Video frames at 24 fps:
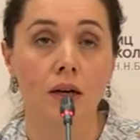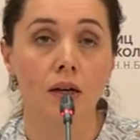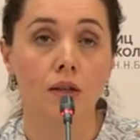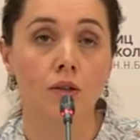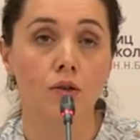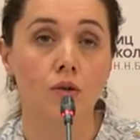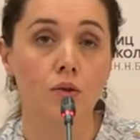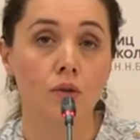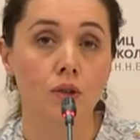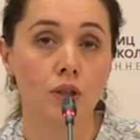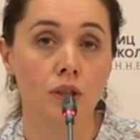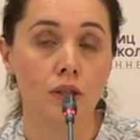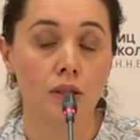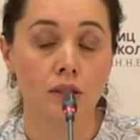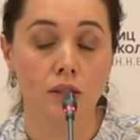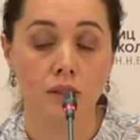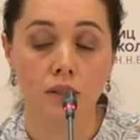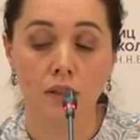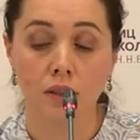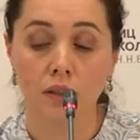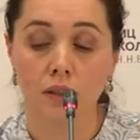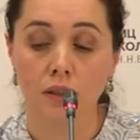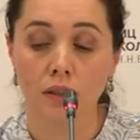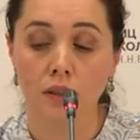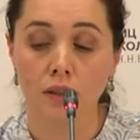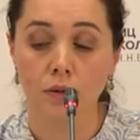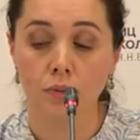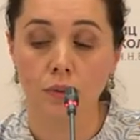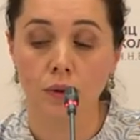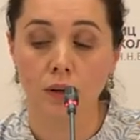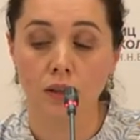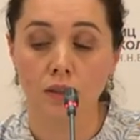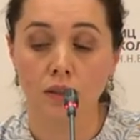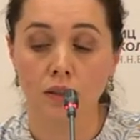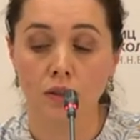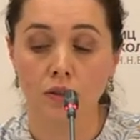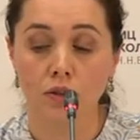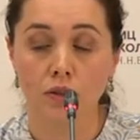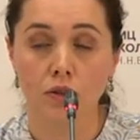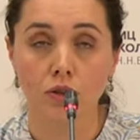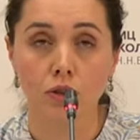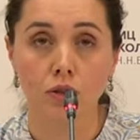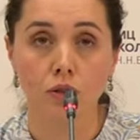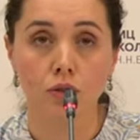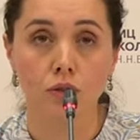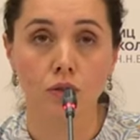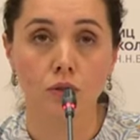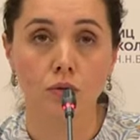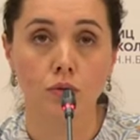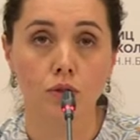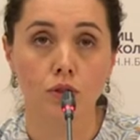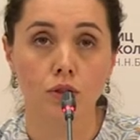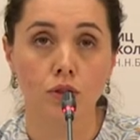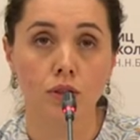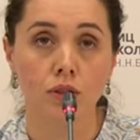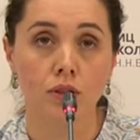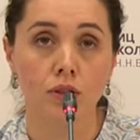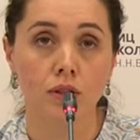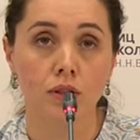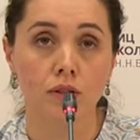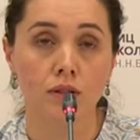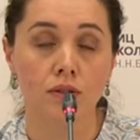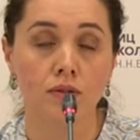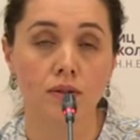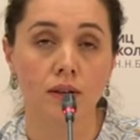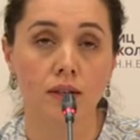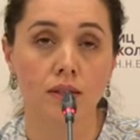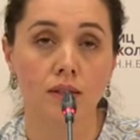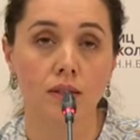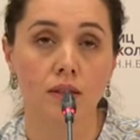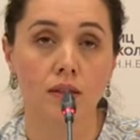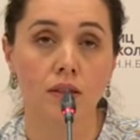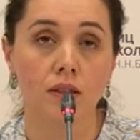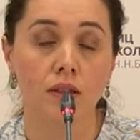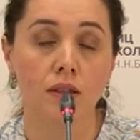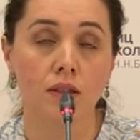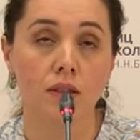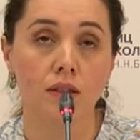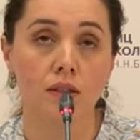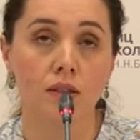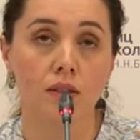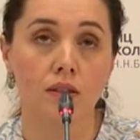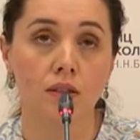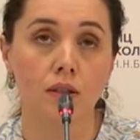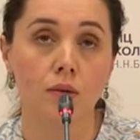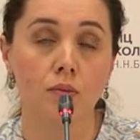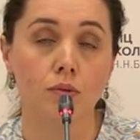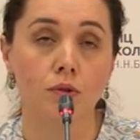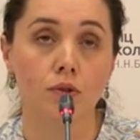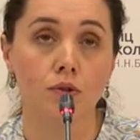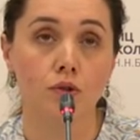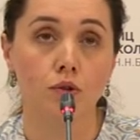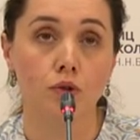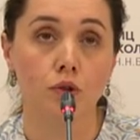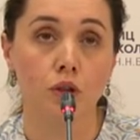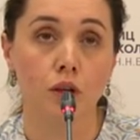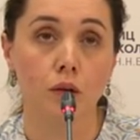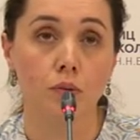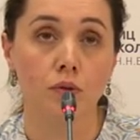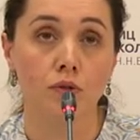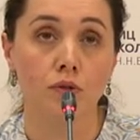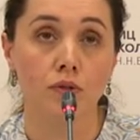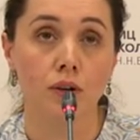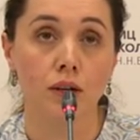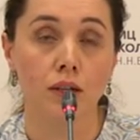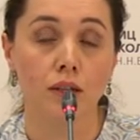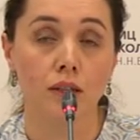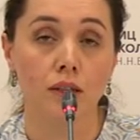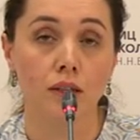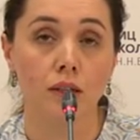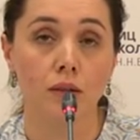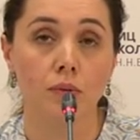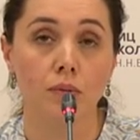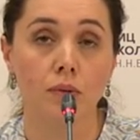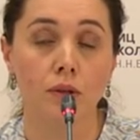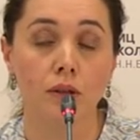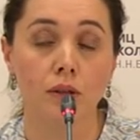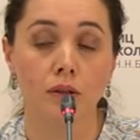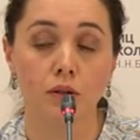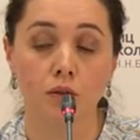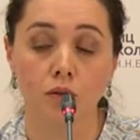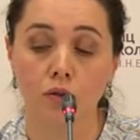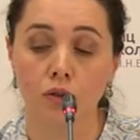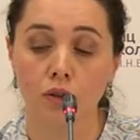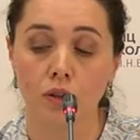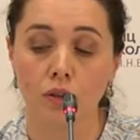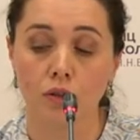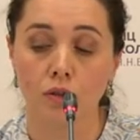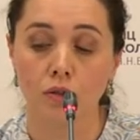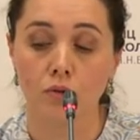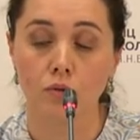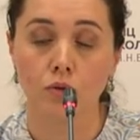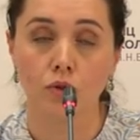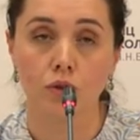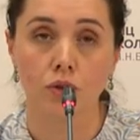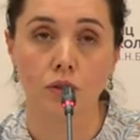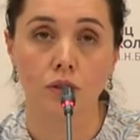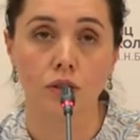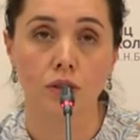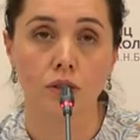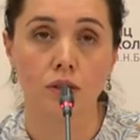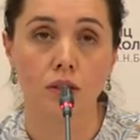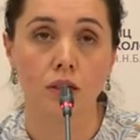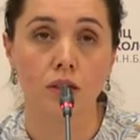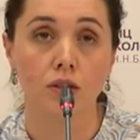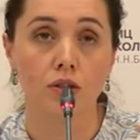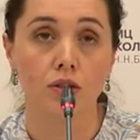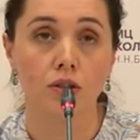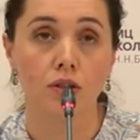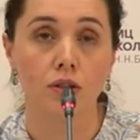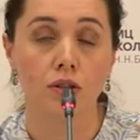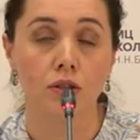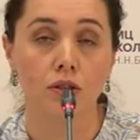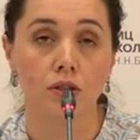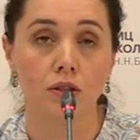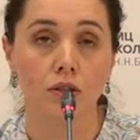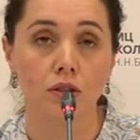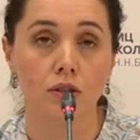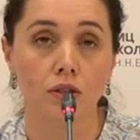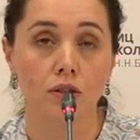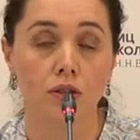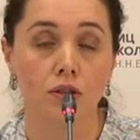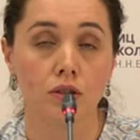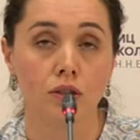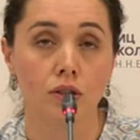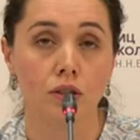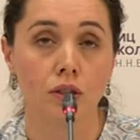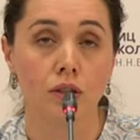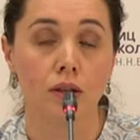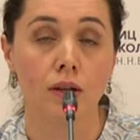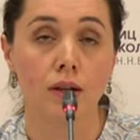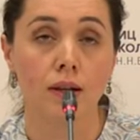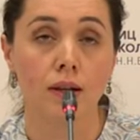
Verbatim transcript: Но есть и спорадические случаи, не связанные ни с тем, ни с другими факторами, но это случаи достаточно единичные.